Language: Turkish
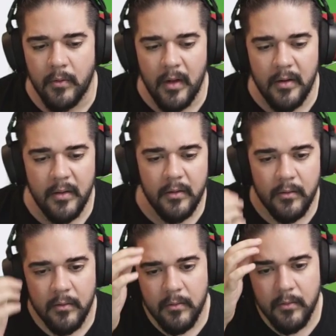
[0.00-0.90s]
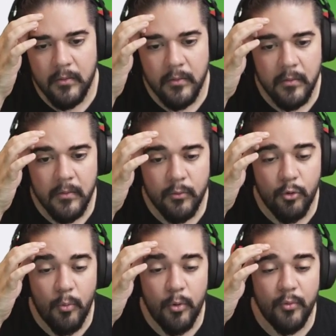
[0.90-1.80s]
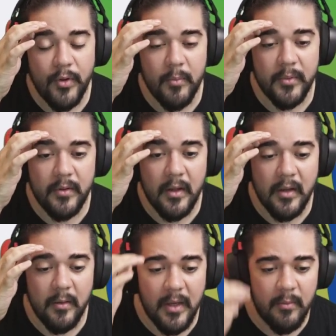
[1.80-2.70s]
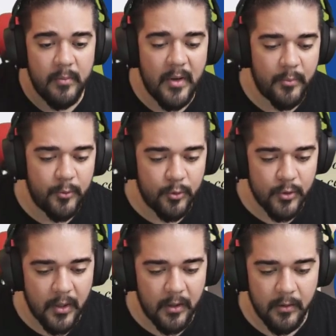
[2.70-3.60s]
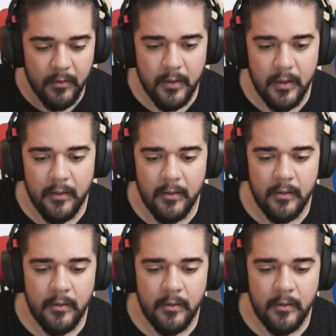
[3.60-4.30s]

Nereden? Dobrov'dan mı? Gemi mi yaptırıyoruz? Aha. Heh.